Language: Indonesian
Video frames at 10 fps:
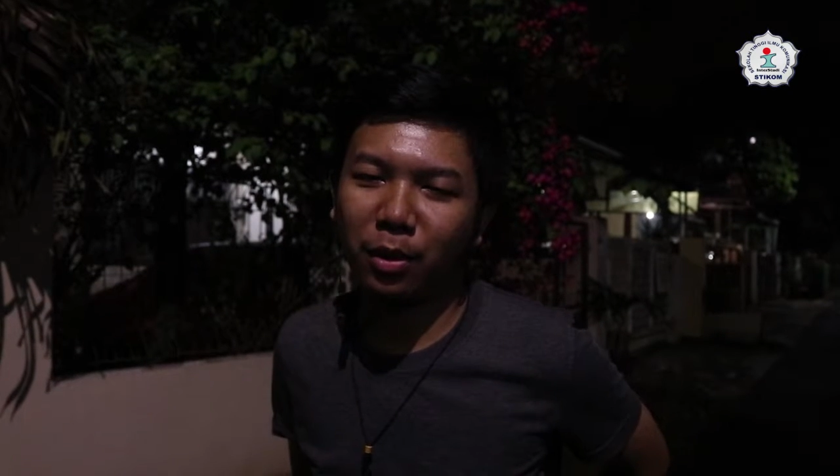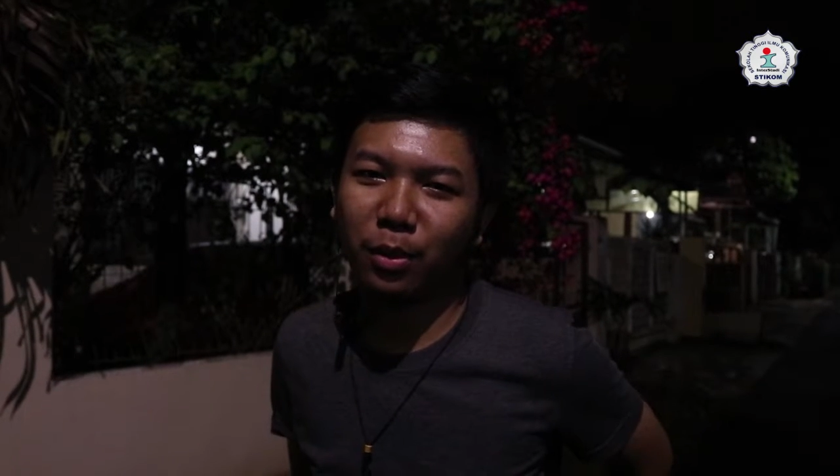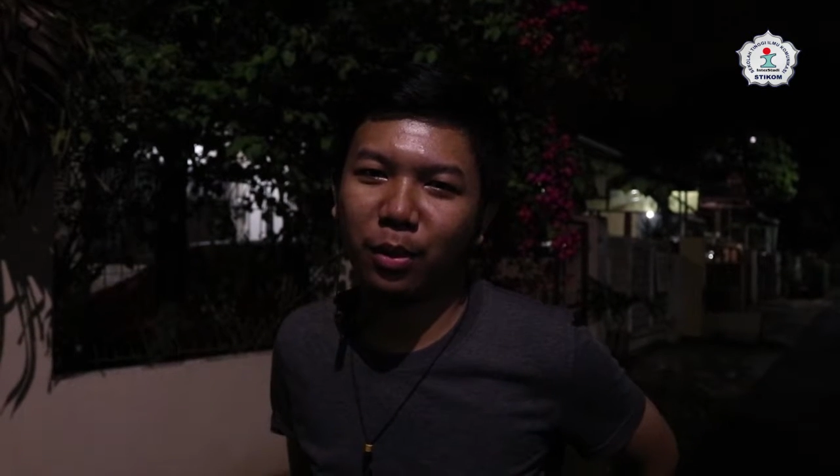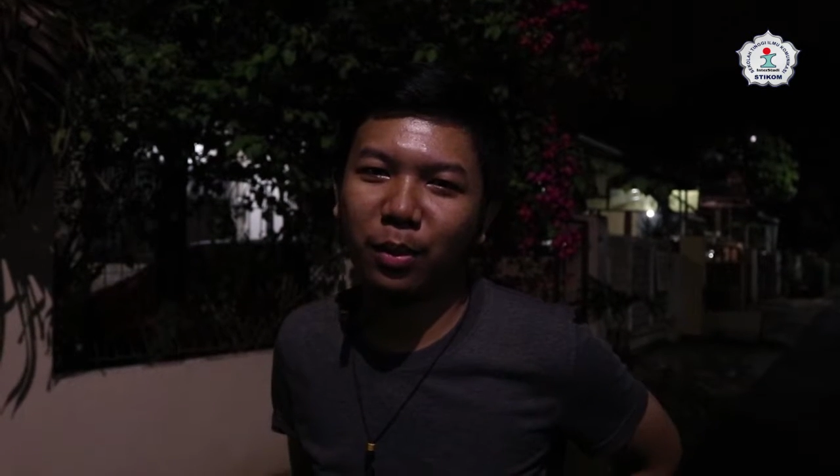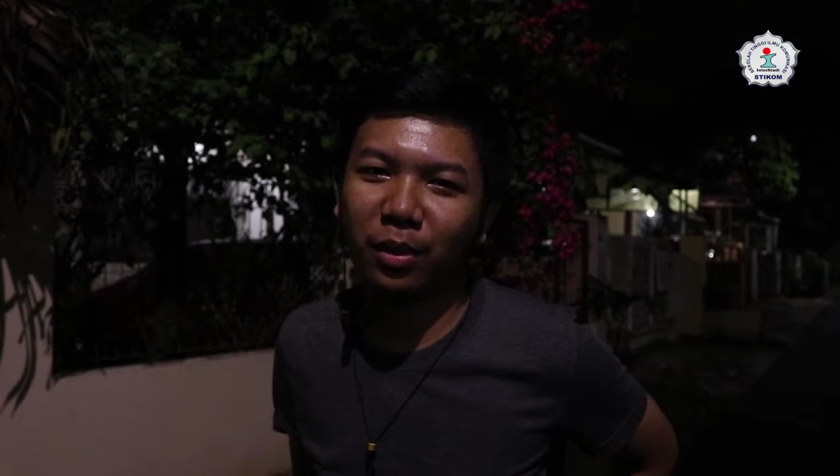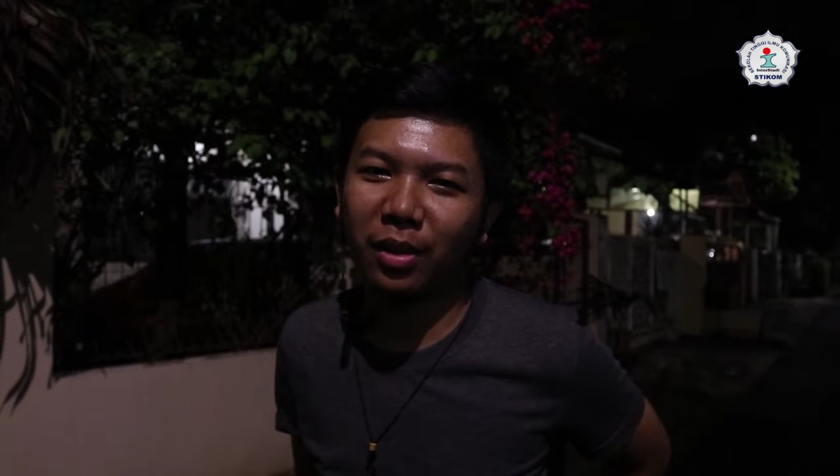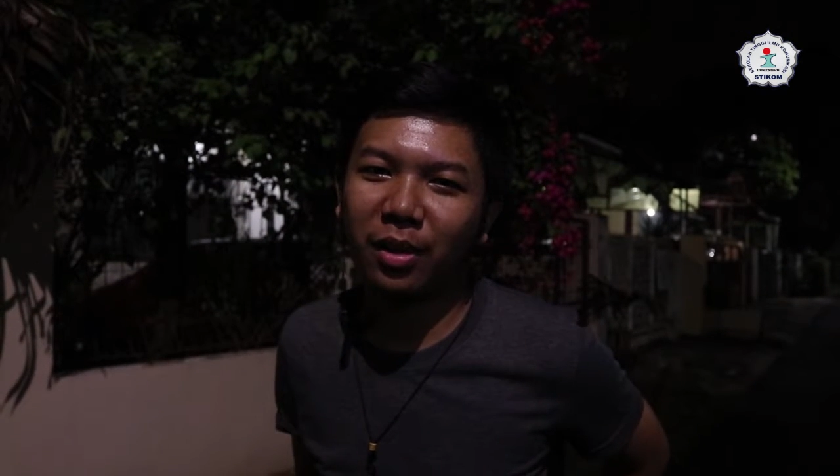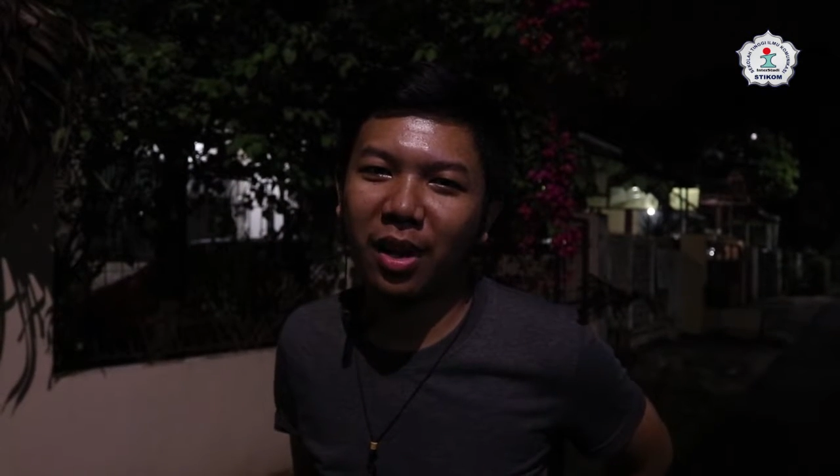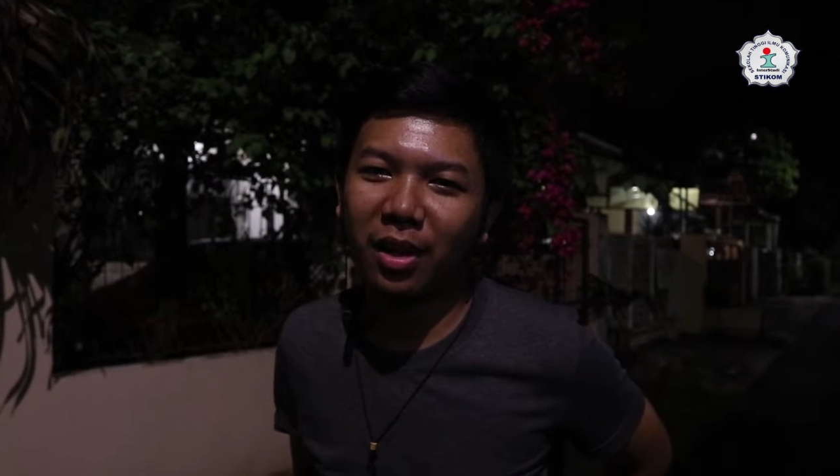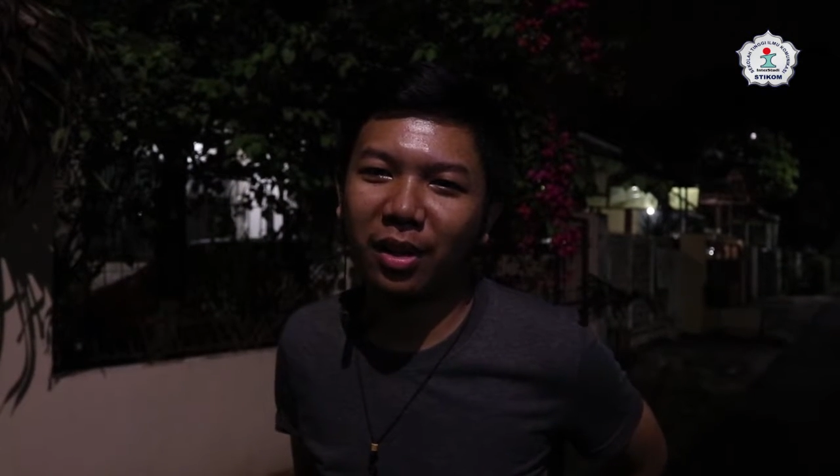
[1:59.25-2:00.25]
tuh
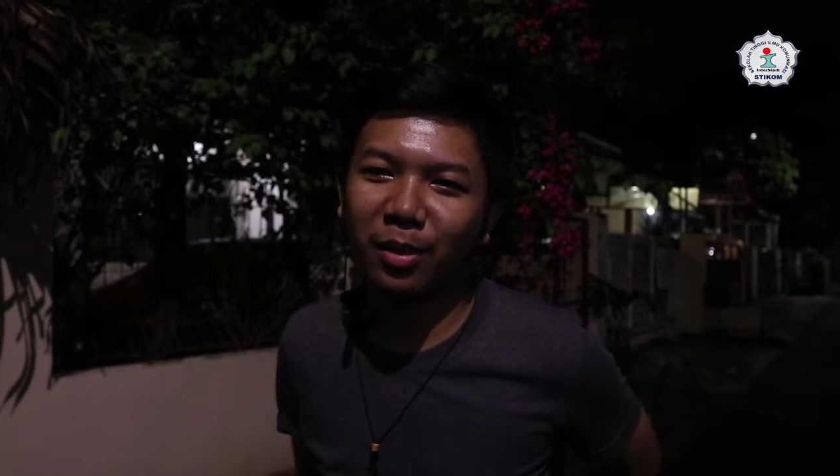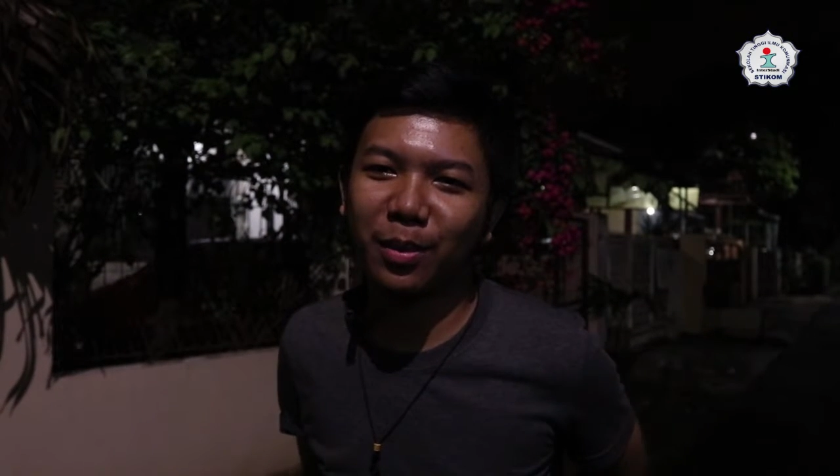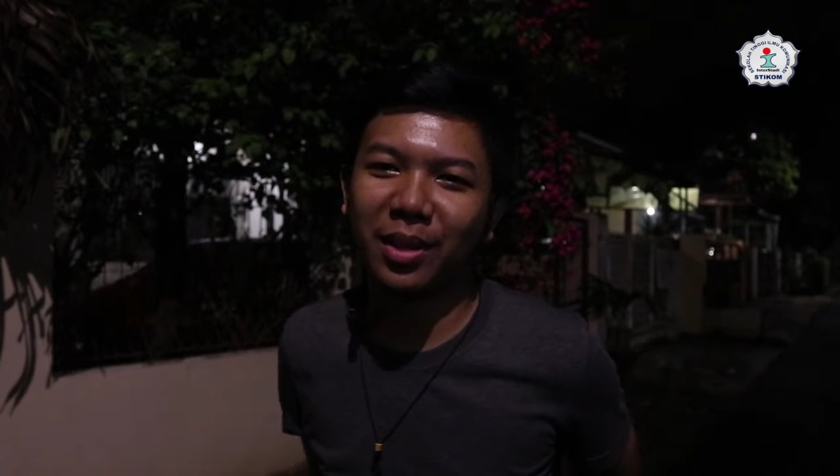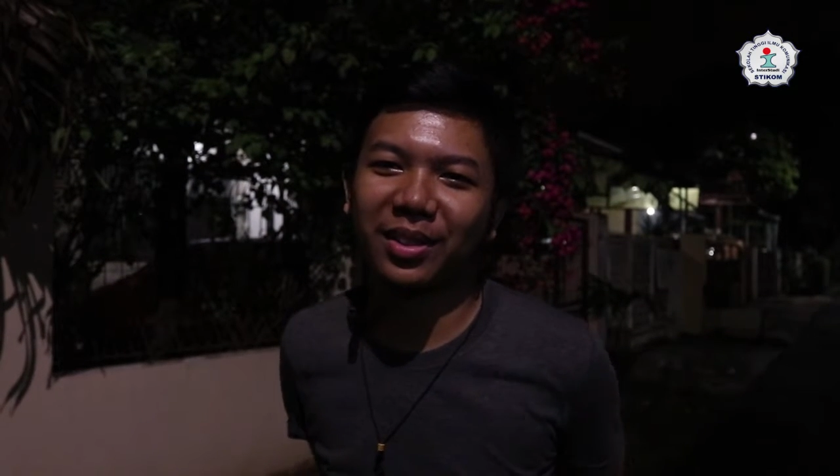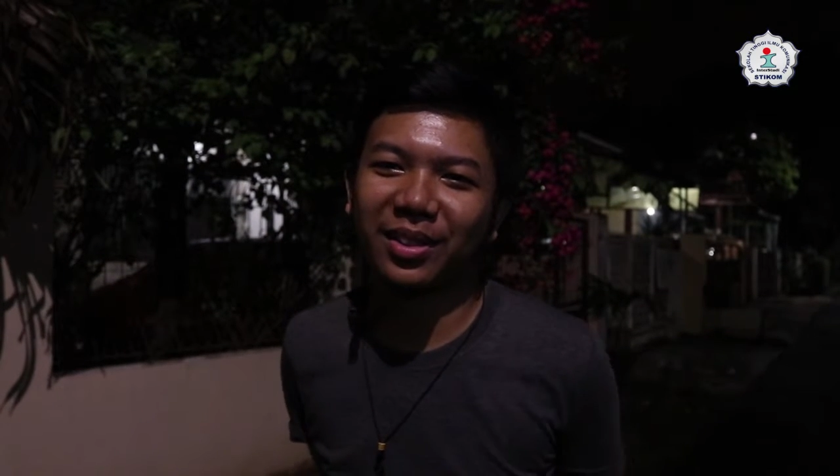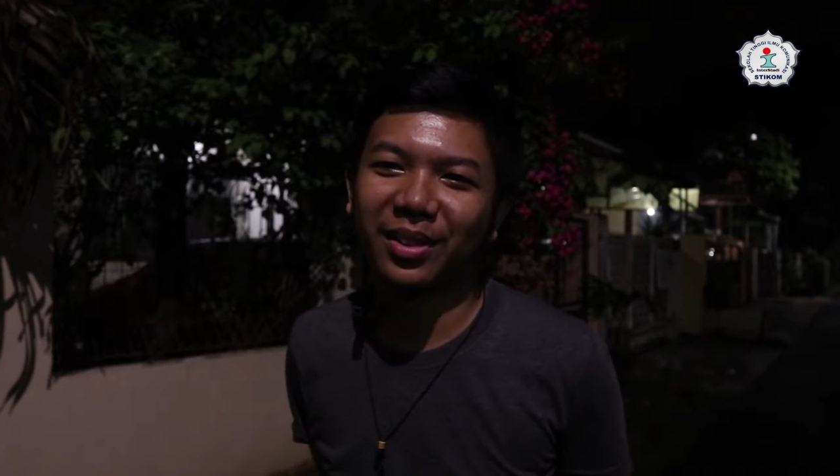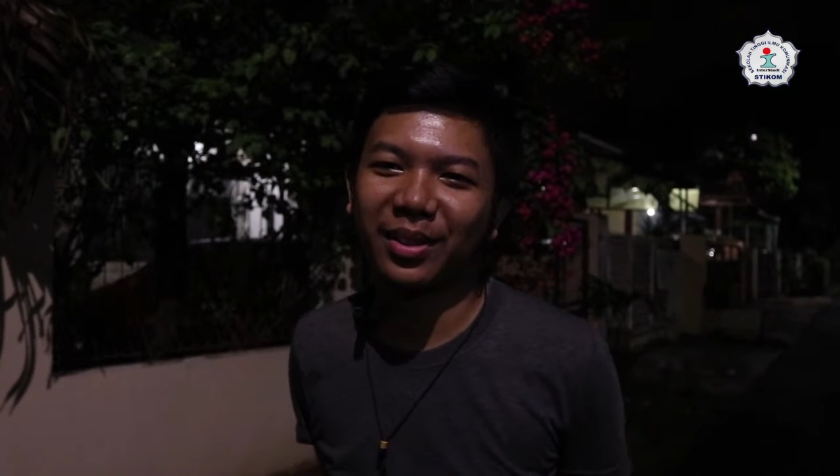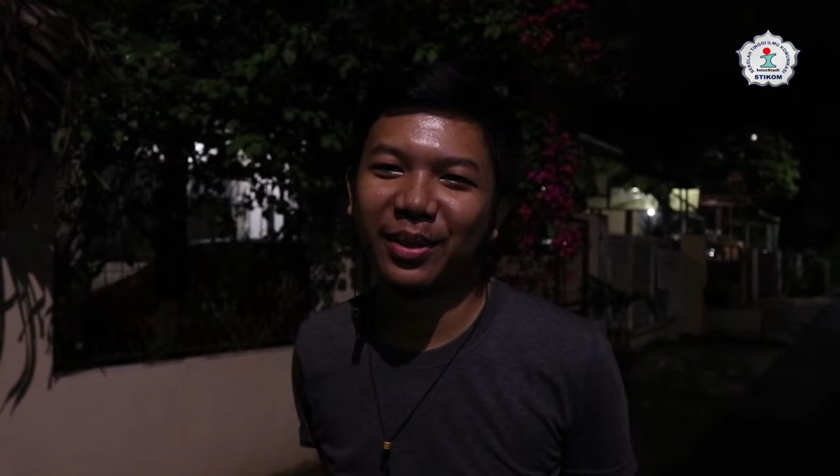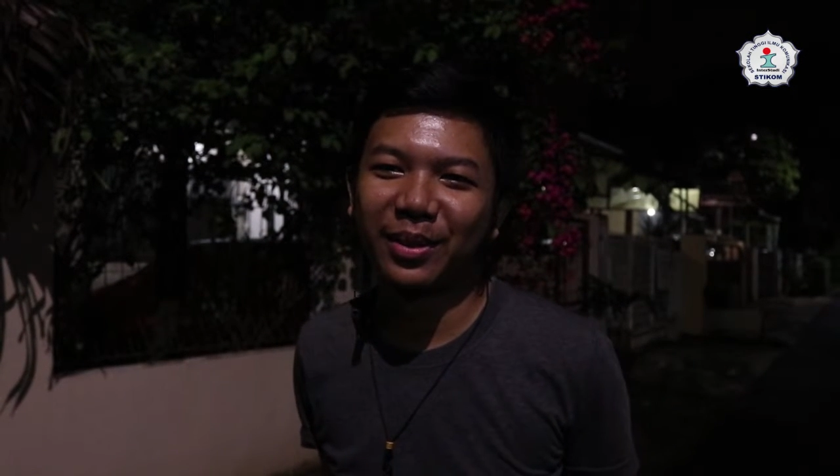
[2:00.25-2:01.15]
ngedrak lah bahasanya?